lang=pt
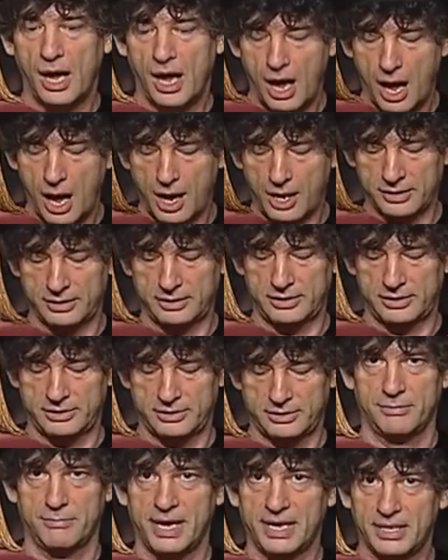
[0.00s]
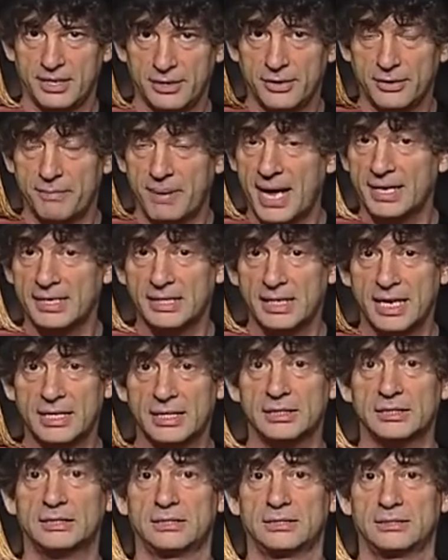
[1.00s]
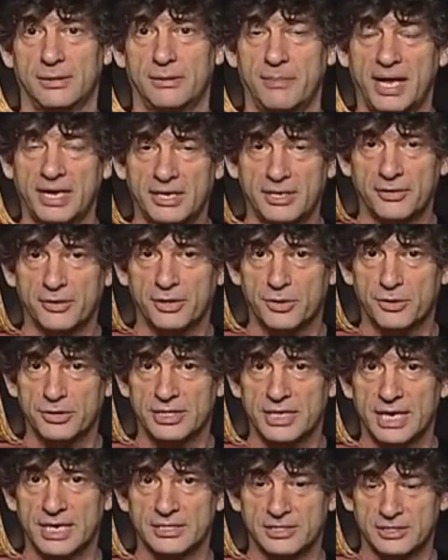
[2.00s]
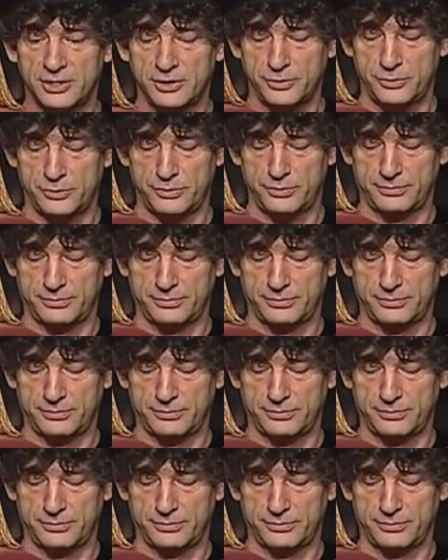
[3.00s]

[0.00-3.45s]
art. Make it on the bad days, make it on the good days too.